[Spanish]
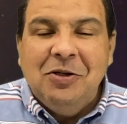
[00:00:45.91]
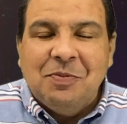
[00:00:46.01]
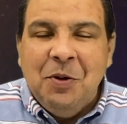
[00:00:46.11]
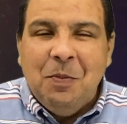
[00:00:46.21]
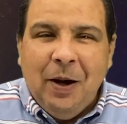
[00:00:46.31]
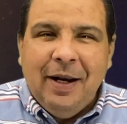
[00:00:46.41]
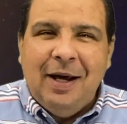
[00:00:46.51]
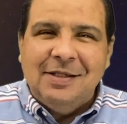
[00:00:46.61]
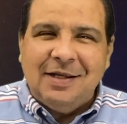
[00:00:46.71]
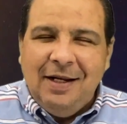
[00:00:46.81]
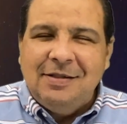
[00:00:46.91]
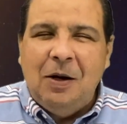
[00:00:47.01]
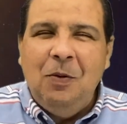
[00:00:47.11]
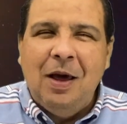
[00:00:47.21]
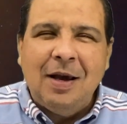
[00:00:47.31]
muy buenas, les
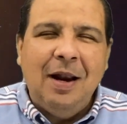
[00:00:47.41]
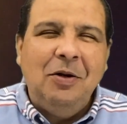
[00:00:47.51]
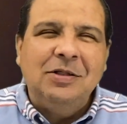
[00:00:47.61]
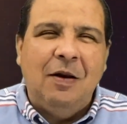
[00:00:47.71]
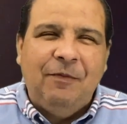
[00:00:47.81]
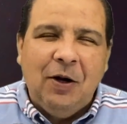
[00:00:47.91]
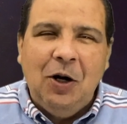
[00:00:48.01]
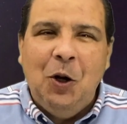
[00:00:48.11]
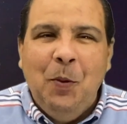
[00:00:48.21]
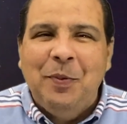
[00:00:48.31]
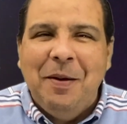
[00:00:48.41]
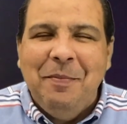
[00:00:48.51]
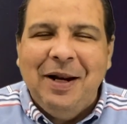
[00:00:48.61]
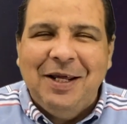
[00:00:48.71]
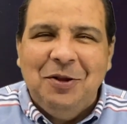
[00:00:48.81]
saluda Carlos Alfaro León,
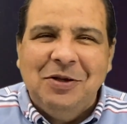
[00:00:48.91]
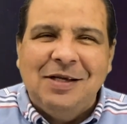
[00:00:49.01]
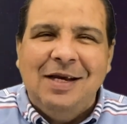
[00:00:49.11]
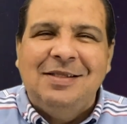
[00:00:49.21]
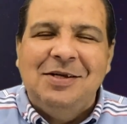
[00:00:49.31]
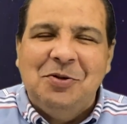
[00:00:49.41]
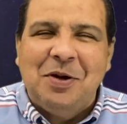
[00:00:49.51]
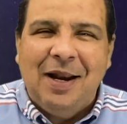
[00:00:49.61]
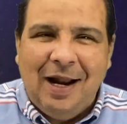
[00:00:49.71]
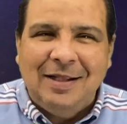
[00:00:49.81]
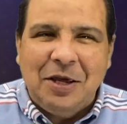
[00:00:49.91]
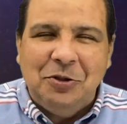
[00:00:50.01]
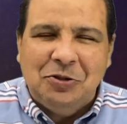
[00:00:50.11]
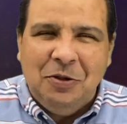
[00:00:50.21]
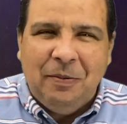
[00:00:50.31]
bienvenidos a este su canal de
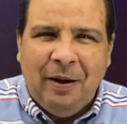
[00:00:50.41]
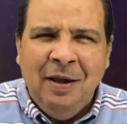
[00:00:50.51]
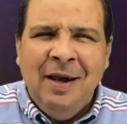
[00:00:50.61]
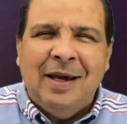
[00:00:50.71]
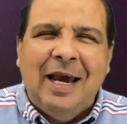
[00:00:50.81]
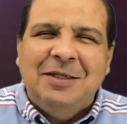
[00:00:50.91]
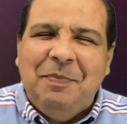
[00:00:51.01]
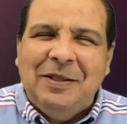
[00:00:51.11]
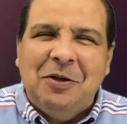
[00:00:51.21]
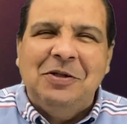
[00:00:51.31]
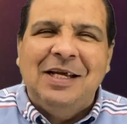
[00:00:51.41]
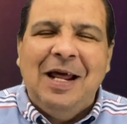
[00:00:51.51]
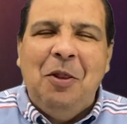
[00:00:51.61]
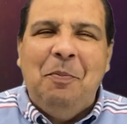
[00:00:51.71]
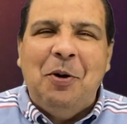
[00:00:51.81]
YouTube, que es
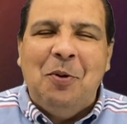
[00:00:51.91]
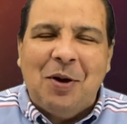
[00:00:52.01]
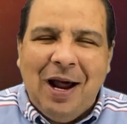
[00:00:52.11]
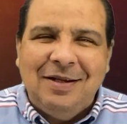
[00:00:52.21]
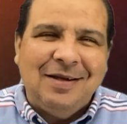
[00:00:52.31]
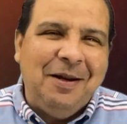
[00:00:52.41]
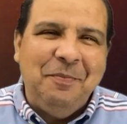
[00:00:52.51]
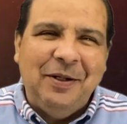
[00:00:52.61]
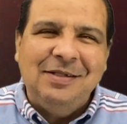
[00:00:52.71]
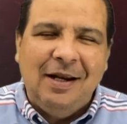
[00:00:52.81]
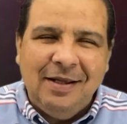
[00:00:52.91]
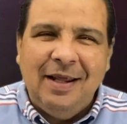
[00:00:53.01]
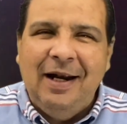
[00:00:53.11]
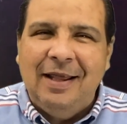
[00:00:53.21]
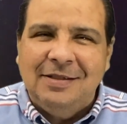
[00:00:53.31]
patrocinado por Lucalza, la empresa líder
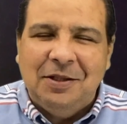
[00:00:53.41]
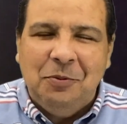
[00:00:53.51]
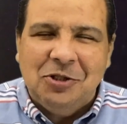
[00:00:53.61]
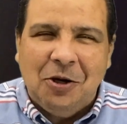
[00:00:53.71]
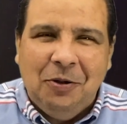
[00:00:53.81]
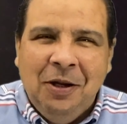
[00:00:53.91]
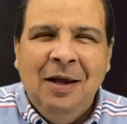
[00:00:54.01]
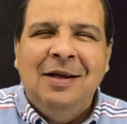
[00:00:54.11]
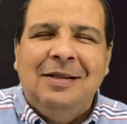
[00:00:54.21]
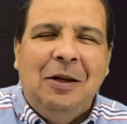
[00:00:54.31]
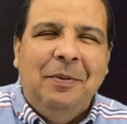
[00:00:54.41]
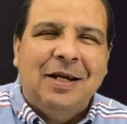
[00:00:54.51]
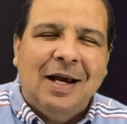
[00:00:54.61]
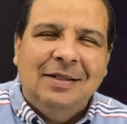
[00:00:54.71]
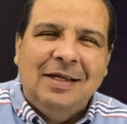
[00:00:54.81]
en la distribución de
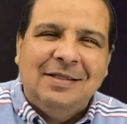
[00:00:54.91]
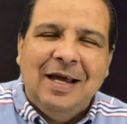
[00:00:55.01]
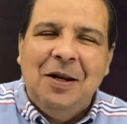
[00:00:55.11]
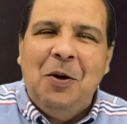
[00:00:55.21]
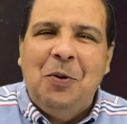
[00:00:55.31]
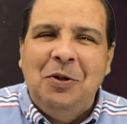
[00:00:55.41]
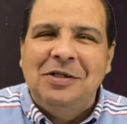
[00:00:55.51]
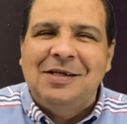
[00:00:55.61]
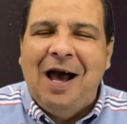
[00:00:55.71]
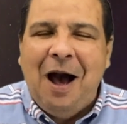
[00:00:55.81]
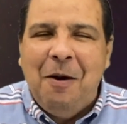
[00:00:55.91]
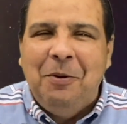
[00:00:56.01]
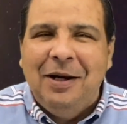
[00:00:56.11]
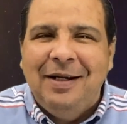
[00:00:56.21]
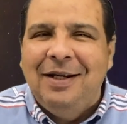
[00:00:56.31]
lubricantes Delo, Ursa,
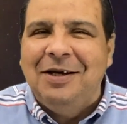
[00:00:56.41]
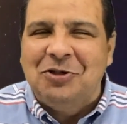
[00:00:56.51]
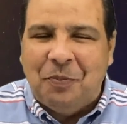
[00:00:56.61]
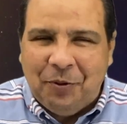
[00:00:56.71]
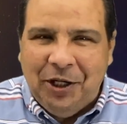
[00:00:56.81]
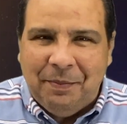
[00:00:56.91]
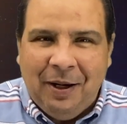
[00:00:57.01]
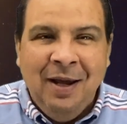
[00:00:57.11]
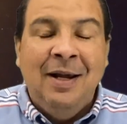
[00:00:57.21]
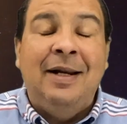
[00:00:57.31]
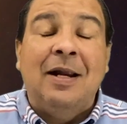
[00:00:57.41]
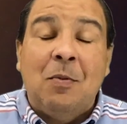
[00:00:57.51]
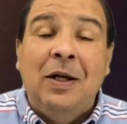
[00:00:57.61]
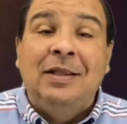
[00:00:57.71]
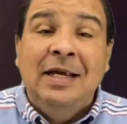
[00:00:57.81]
Javelin y Supreme.
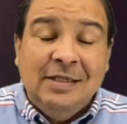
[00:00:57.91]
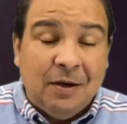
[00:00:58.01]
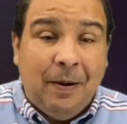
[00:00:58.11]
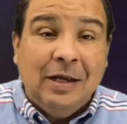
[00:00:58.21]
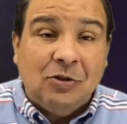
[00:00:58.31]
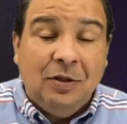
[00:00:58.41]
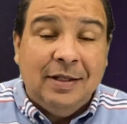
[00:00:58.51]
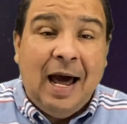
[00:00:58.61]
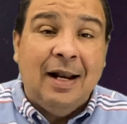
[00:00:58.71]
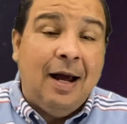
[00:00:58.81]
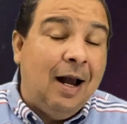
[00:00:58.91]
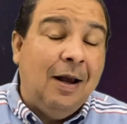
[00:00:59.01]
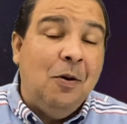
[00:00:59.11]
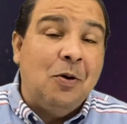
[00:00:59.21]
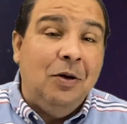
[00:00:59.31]
Recuerden, si va a soldar,
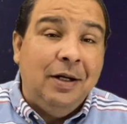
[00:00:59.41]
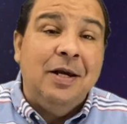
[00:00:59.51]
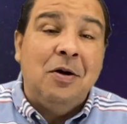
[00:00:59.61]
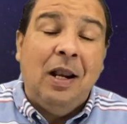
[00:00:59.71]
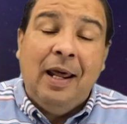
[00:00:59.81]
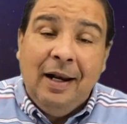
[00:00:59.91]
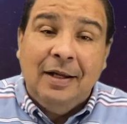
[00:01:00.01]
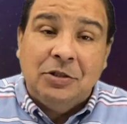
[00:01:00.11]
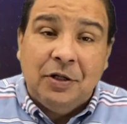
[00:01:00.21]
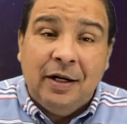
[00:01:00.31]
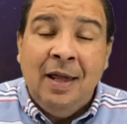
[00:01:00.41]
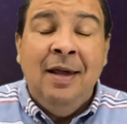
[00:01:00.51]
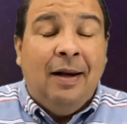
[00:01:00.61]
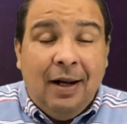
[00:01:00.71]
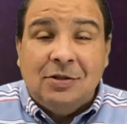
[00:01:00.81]
hágalo con Lincoln Electric
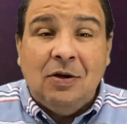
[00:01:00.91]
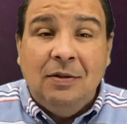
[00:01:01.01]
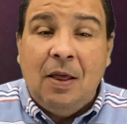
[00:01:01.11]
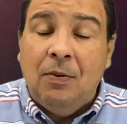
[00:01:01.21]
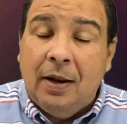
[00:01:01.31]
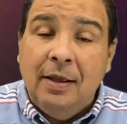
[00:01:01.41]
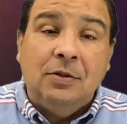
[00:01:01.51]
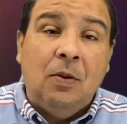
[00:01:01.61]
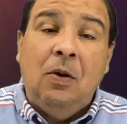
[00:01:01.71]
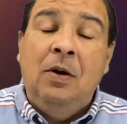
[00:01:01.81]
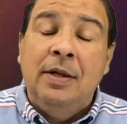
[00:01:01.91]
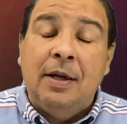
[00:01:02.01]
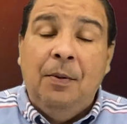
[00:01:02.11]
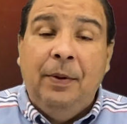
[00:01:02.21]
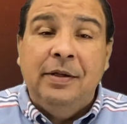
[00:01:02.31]
la soldadura de todos los
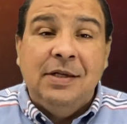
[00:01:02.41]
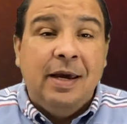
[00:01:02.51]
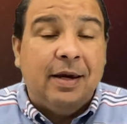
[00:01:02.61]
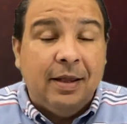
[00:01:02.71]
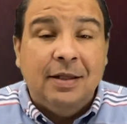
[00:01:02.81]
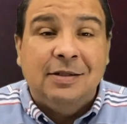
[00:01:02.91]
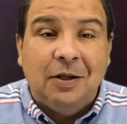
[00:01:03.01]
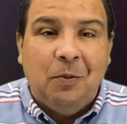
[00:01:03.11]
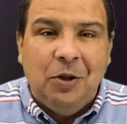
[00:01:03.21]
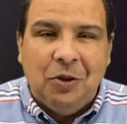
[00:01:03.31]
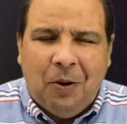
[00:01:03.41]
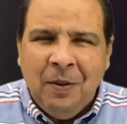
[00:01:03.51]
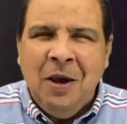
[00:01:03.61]
nicaragüenses y que es distribuido